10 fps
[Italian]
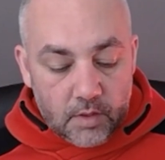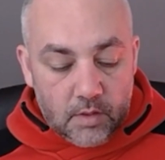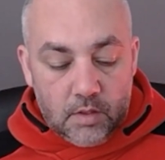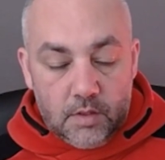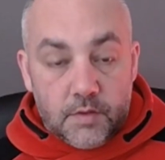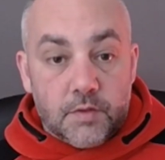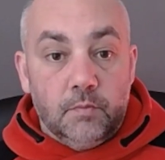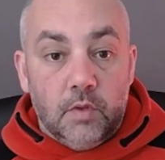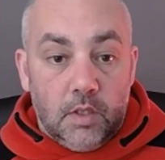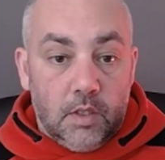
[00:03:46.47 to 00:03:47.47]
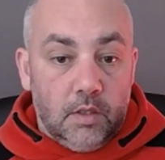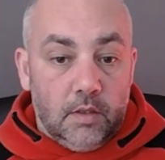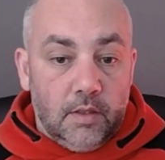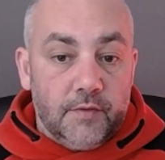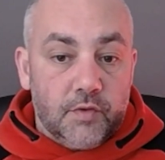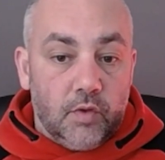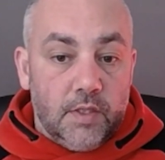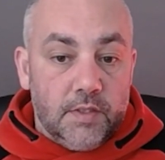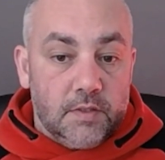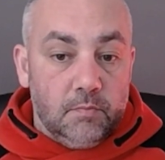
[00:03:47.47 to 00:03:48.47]
eh, sm- eh, la
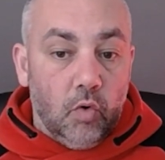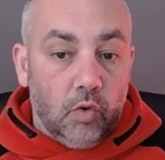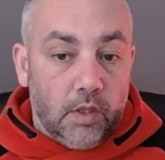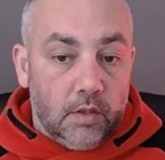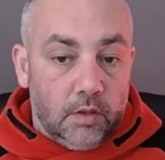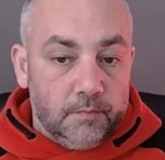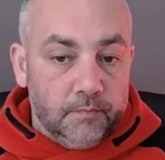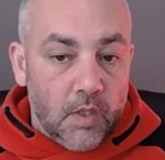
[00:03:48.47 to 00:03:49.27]
versione Smoke